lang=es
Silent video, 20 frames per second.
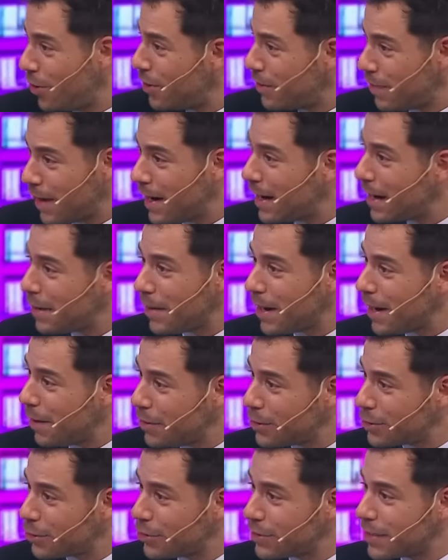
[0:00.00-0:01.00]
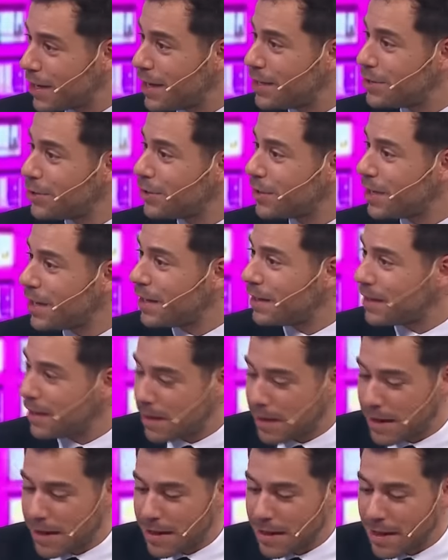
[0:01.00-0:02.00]
de manera maravillosa. Eso te,
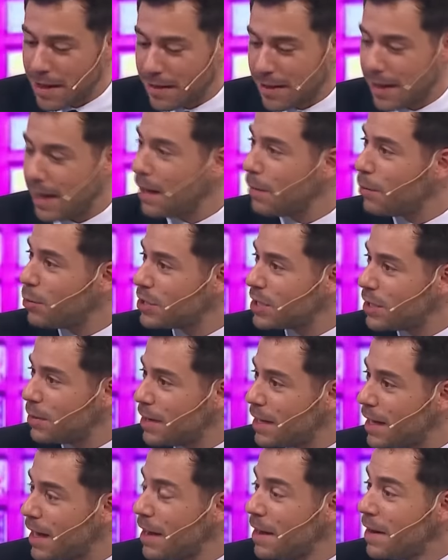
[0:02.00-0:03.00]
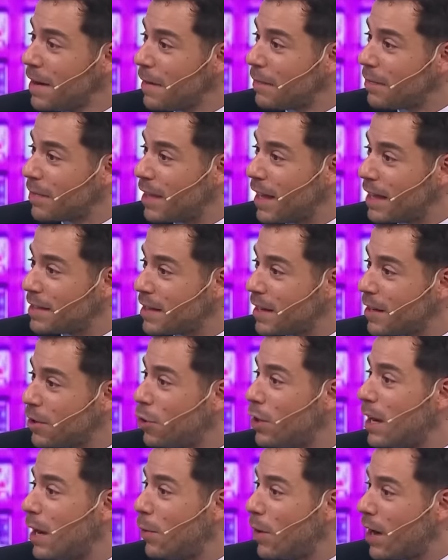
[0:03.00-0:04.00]
te, da la posibilidad de hacer
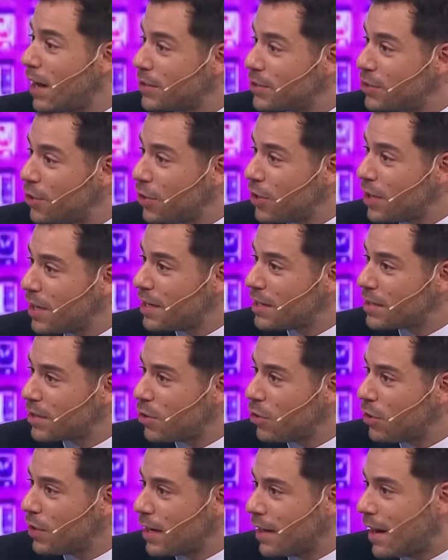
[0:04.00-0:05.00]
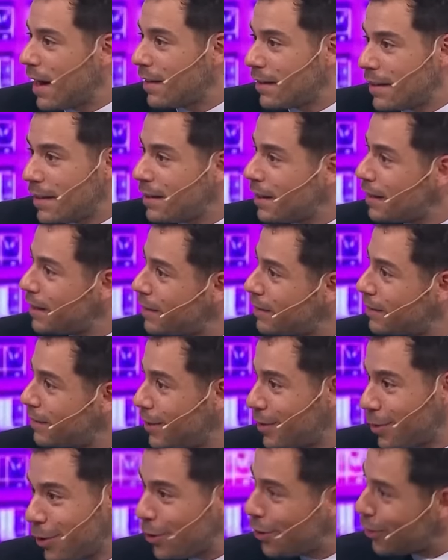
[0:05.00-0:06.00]
colaboraciones con artistas de,
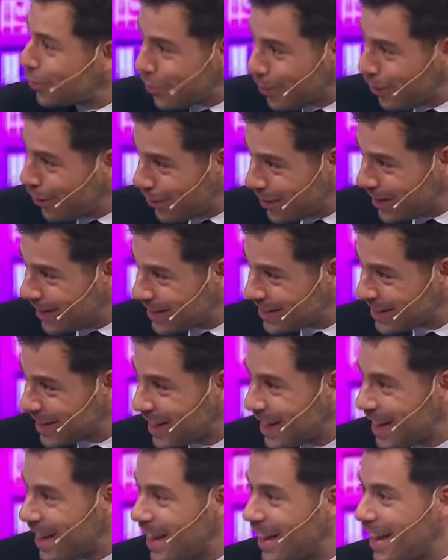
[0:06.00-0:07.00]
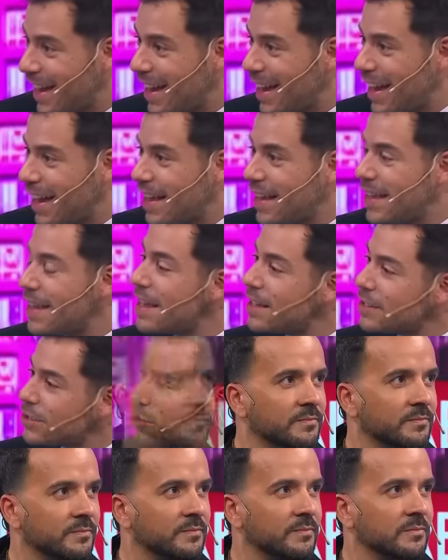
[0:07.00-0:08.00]
todos los colores. Sí, eh, y
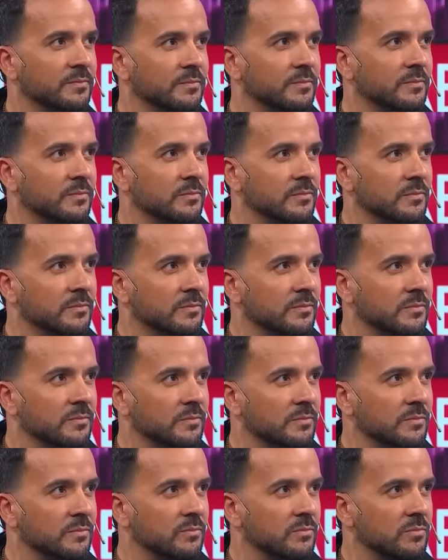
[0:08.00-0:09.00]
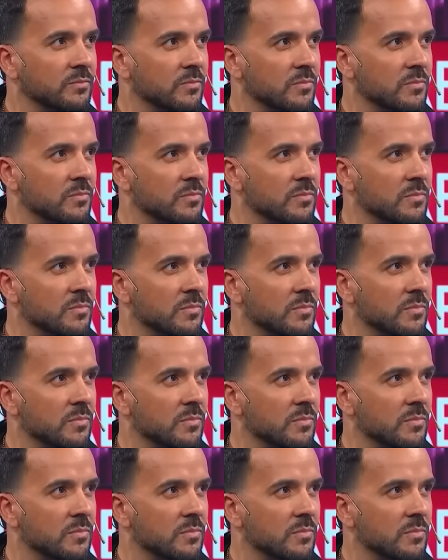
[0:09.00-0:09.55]
eso creo que también em,